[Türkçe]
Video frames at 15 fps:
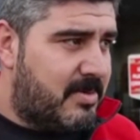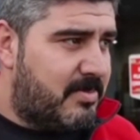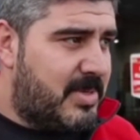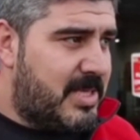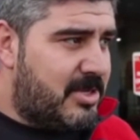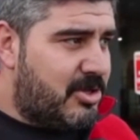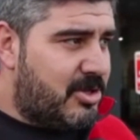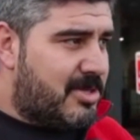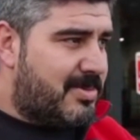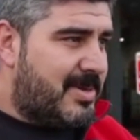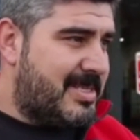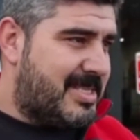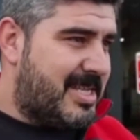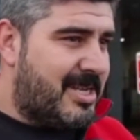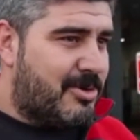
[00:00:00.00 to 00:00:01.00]
Biri diyor ki
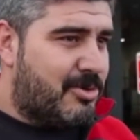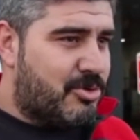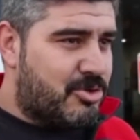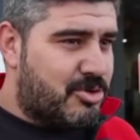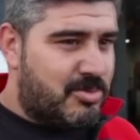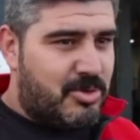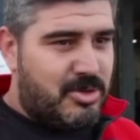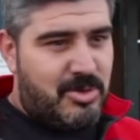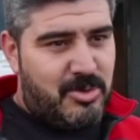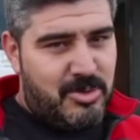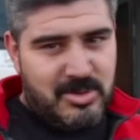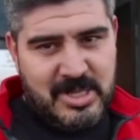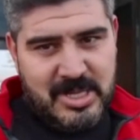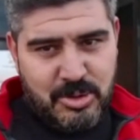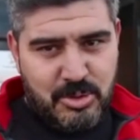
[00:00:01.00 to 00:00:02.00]
ben seninle konuştum, o da
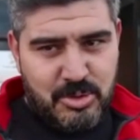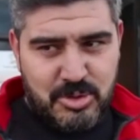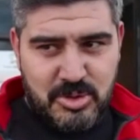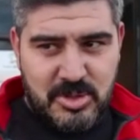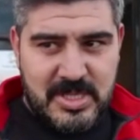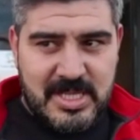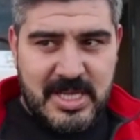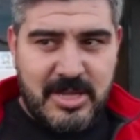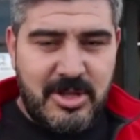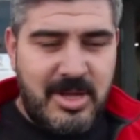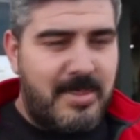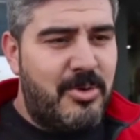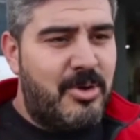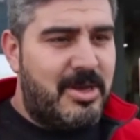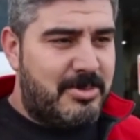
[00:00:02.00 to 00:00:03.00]
onunla konuştuğu iddia
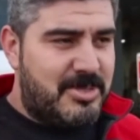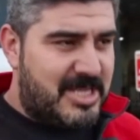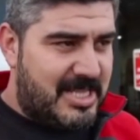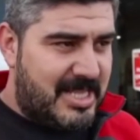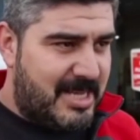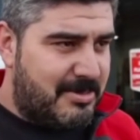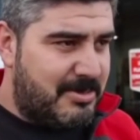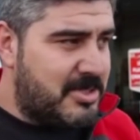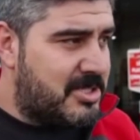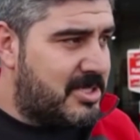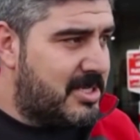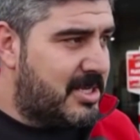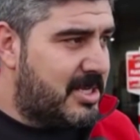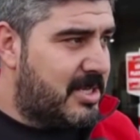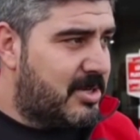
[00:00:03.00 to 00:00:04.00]
ediyor ama öyle bir şey değilmiş.
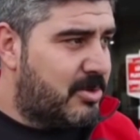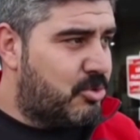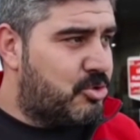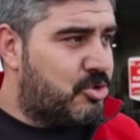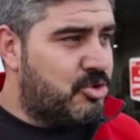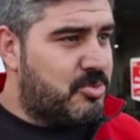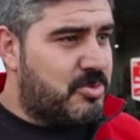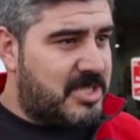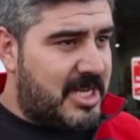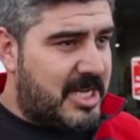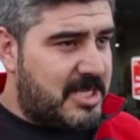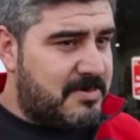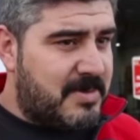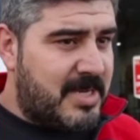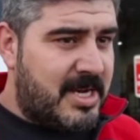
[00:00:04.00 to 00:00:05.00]
Üçüncü bir
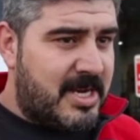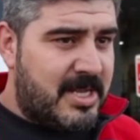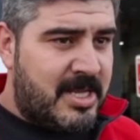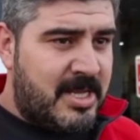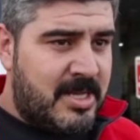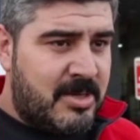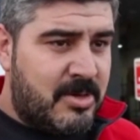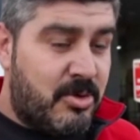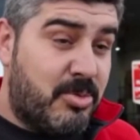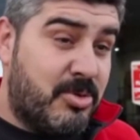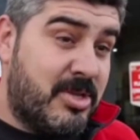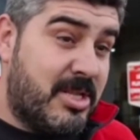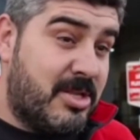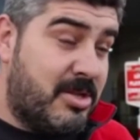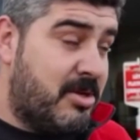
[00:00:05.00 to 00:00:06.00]
şahıs var arada.
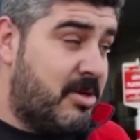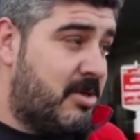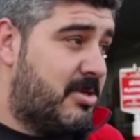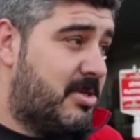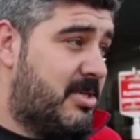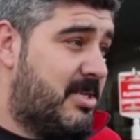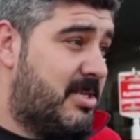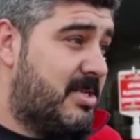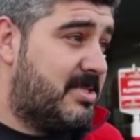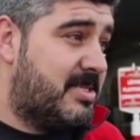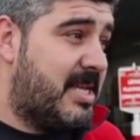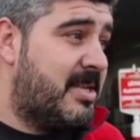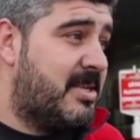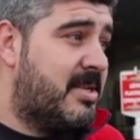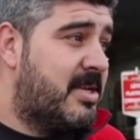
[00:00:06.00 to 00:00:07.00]
Öbürüne diyor e,
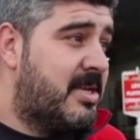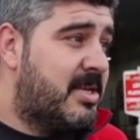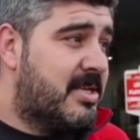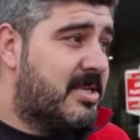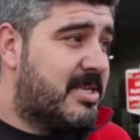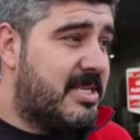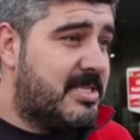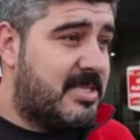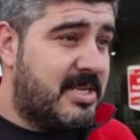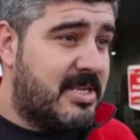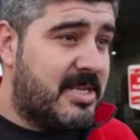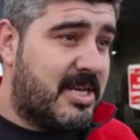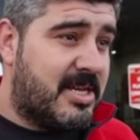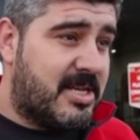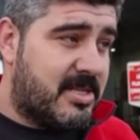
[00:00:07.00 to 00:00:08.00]
sen
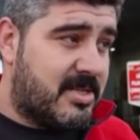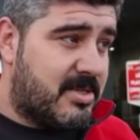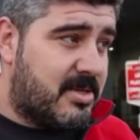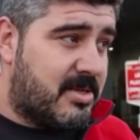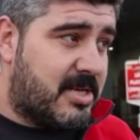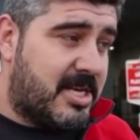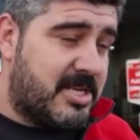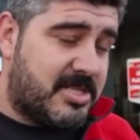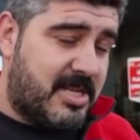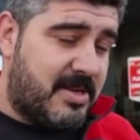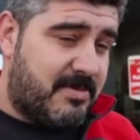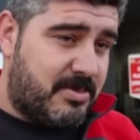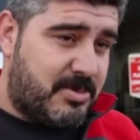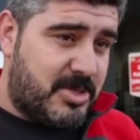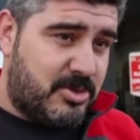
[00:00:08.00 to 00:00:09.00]
kesinlikle karşı
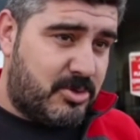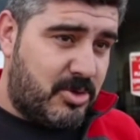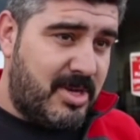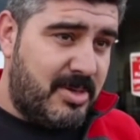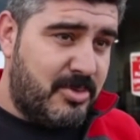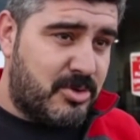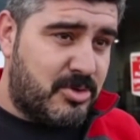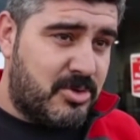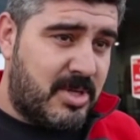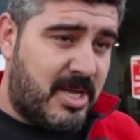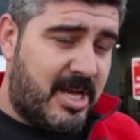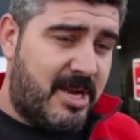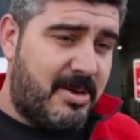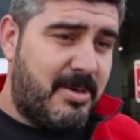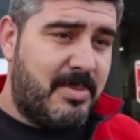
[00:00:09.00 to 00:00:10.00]
tarafa bir şey söylemiyorsun.
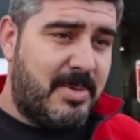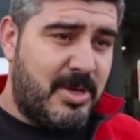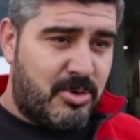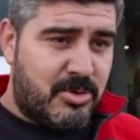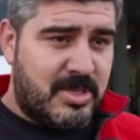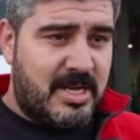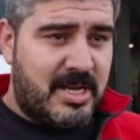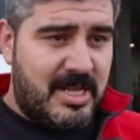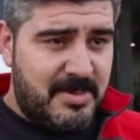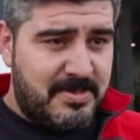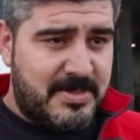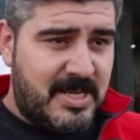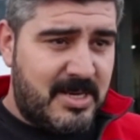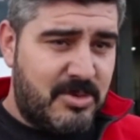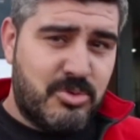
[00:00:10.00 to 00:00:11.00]
Arabayı ben oradan
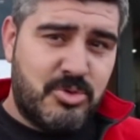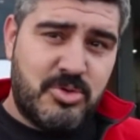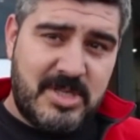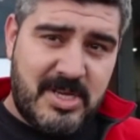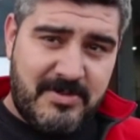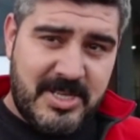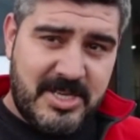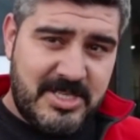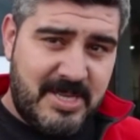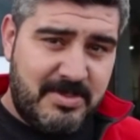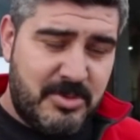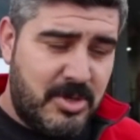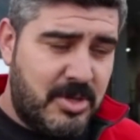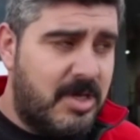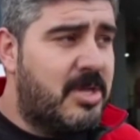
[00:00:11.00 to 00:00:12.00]
alıp sana ucuzca
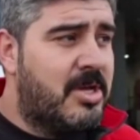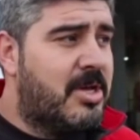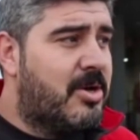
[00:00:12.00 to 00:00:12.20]
vereceğim diyor.